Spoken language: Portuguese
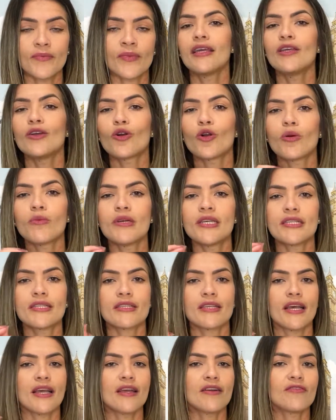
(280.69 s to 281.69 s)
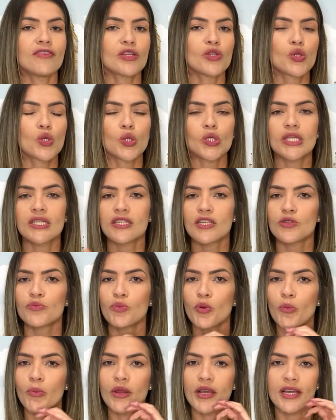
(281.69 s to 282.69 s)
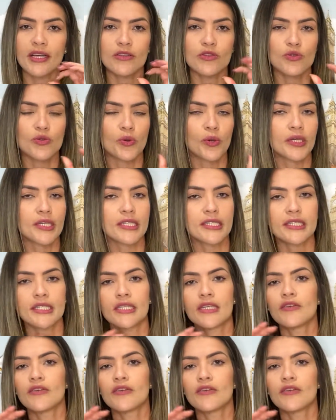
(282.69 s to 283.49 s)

e eu comecei a ver todas as publicações.